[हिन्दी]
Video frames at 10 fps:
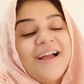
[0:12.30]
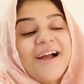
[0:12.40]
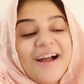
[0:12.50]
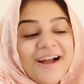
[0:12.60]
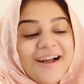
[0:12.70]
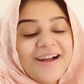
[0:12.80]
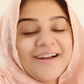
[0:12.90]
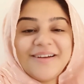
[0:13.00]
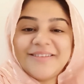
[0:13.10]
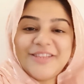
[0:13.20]

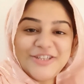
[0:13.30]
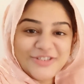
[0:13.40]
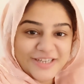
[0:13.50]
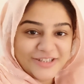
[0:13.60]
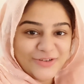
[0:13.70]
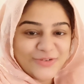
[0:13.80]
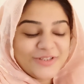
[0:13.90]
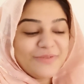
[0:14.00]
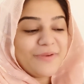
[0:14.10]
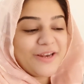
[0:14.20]
हाँ तीन चार दिनों
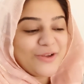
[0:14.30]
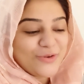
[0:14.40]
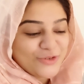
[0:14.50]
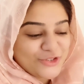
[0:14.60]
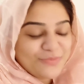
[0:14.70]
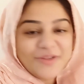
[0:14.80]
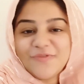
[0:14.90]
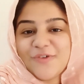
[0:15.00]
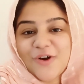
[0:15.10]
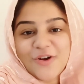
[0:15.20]
से मैंने कुछ भी
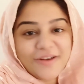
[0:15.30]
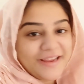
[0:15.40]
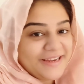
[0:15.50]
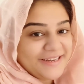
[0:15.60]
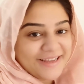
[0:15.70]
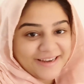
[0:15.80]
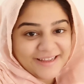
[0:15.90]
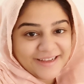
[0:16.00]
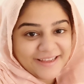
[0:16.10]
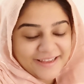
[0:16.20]
व्लॉग नहीं
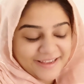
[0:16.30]
डाला